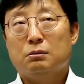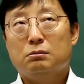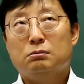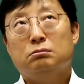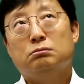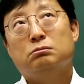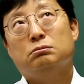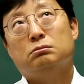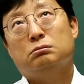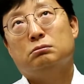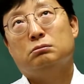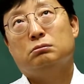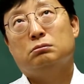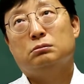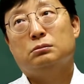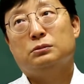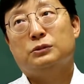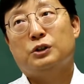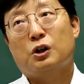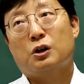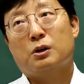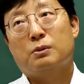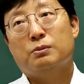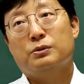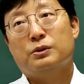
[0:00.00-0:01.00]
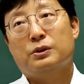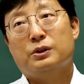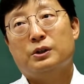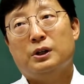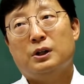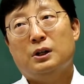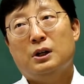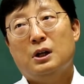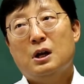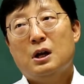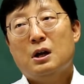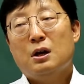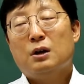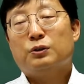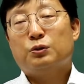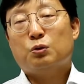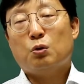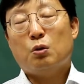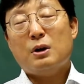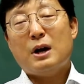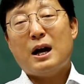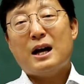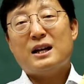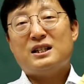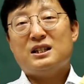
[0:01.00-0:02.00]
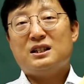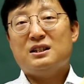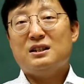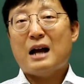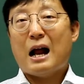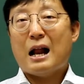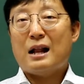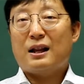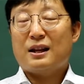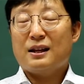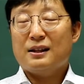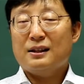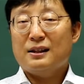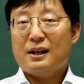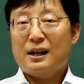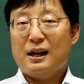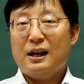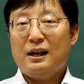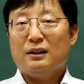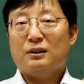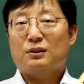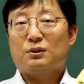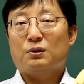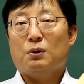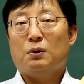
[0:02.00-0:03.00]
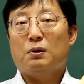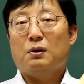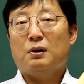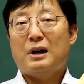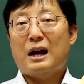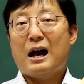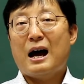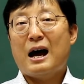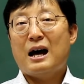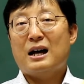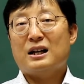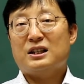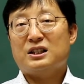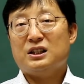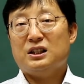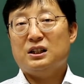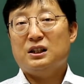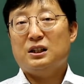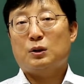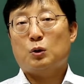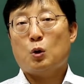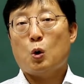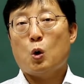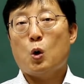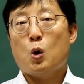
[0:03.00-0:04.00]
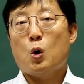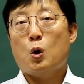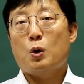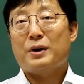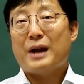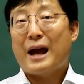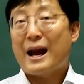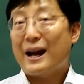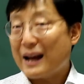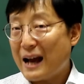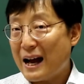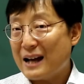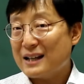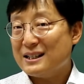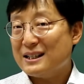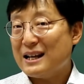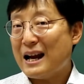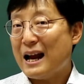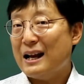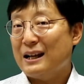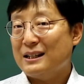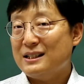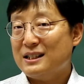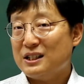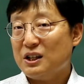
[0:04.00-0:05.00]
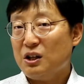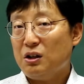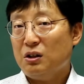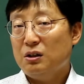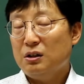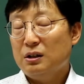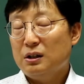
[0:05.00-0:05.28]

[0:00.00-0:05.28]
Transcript: 음, 여러분들이 솔라시는 알 텐데, 솔라시 도 레까지는 알죠?